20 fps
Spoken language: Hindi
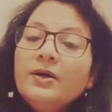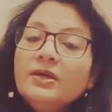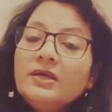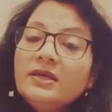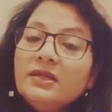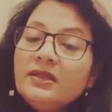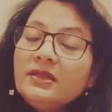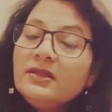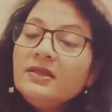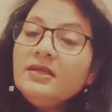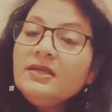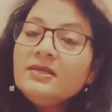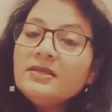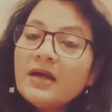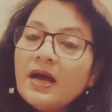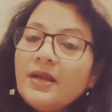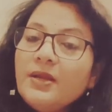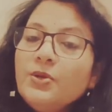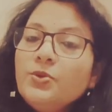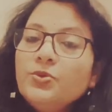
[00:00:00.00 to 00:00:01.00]
कितनी
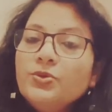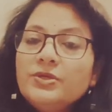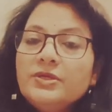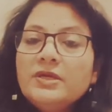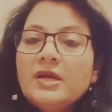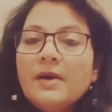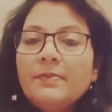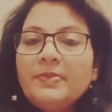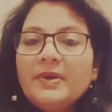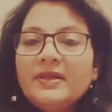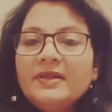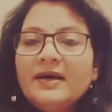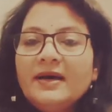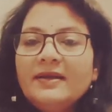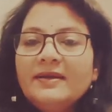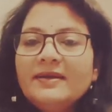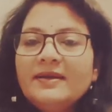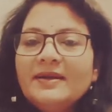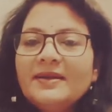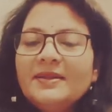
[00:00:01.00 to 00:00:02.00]
सारी खुशियाँ प्रदान
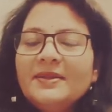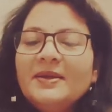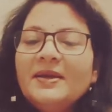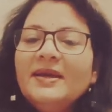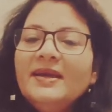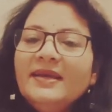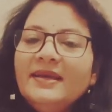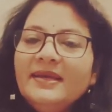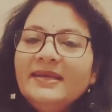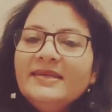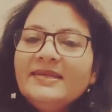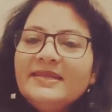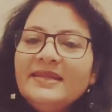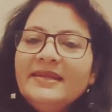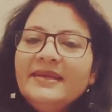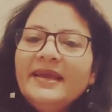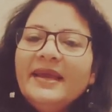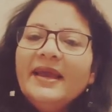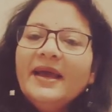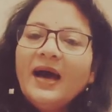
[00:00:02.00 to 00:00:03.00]
कर दे
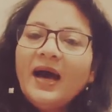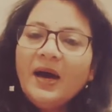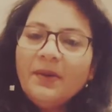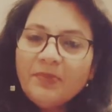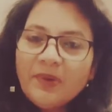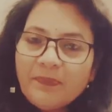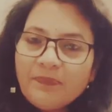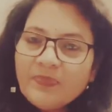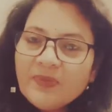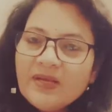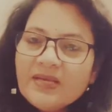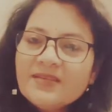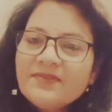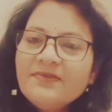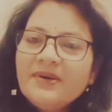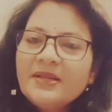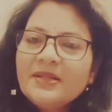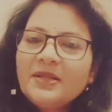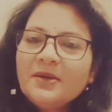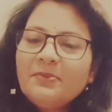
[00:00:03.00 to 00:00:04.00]
इसलिए हम अपने इस
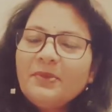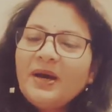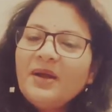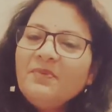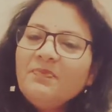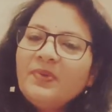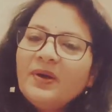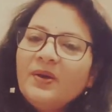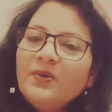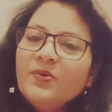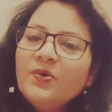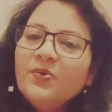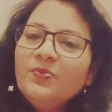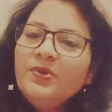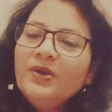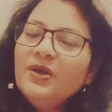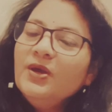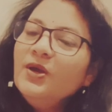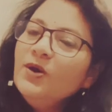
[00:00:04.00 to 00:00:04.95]
वर्तमान पल को भी